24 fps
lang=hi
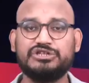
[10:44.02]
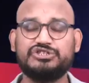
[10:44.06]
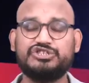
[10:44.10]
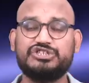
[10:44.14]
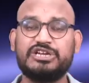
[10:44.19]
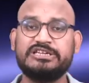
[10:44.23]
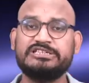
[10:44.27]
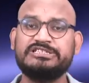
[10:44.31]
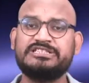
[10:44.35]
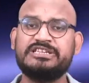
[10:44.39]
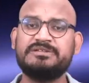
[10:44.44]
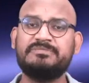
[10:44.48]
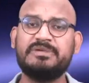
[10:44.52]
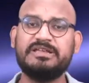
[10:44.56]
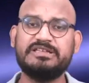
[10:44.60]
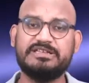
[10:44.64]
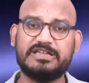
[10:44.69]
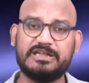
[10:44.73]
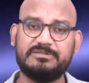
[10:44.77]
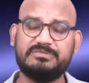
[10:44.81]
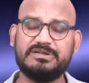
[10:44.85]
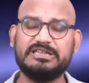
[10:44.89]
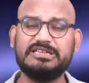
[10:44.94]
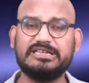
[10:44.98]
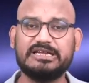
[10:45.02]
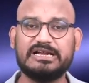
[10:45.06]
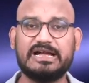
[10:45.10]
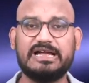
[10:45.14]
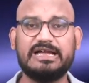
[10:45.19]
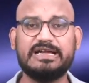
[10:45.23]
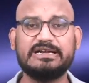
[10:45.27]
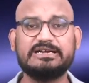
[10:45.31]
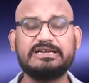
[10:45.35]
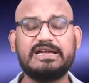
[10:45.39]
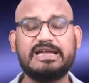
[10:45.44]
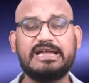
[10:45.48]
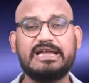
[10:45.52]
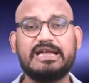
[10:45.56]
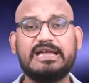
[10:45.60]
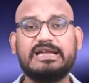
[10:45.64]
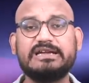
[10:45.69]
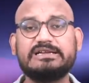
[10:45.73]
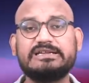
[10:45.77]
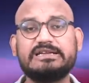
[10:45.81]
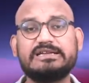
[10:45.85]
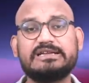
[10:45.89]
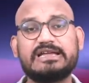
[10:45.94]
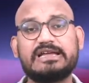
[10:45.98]
जयंती में यह भी दिखाया गया
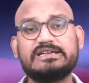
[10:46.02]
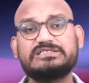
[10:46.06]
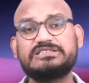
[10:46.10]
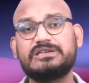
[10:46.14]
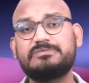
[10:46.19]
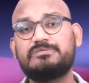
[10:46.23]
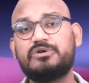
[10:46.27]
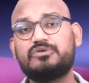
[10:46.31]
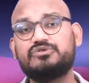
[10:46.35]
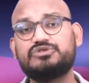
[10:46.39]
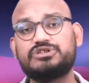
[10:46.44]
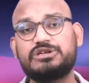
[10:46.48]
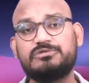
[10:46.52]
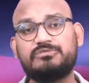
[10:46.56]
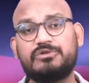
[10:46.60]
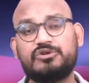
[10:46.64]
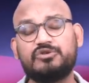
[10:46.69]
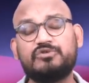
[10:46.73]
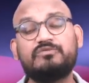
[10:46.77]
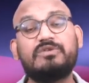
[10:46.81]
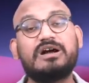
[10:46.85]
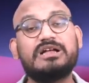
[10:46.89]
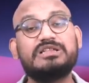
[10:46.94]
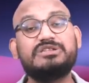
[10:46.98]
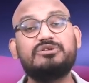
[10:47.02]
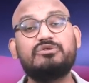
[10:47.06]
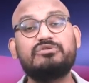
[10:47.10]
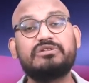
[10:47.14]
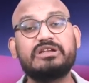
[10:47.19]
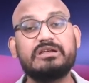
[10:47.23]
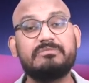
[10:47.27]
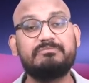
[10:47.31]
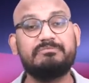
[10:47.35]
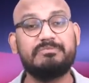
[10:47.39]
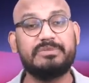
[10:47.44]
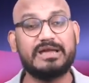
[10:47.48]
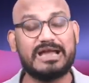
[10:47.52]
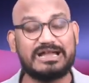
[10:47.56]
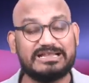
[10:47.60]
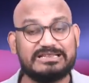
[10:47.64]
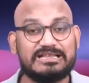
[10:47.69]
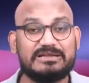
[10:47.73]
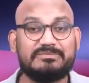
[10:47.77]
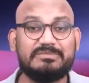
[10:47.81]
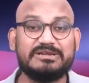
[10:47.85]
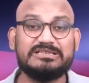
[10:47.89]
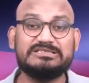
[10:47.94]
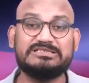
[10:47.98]
है कि कैसे बहुजन मनुवादियों के
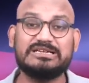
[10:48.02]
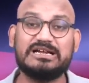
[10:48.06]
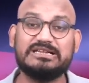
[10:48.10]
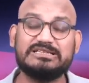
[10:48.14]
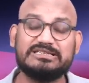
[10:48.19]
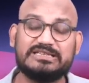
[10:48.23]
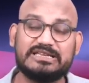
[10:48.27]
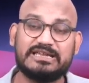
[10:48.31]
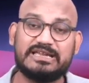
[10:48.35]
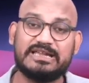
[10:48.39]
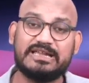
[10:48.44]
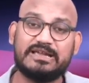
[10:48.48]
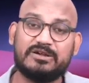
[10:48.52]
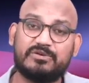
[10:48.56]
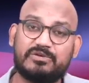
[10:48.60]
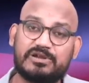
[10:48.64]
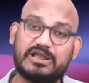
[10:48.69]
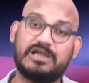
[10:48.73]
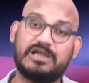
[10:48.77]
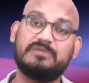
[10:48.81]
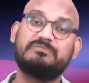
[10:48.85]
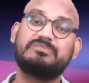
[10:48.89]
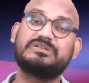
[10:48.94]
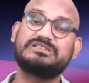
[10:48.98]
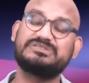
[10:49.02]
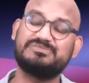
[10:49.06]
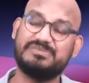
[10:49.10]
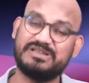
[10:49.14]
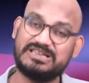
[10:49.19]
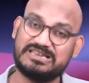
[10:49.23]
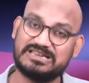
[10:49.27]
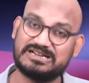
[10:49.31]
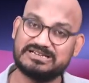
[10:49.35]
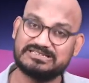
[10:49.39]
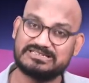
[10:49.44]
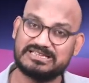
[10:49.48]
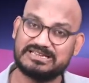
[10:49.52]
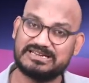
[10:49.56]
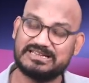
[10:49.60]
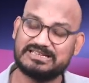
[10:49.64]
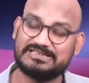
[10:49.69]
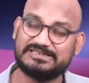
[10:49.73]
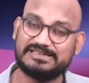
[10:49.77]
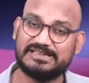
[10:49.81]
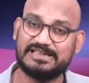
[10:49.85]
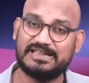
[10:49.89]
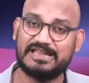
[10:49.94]
प्यादे बन जाते हैं और आपस में ही लड़ते रहते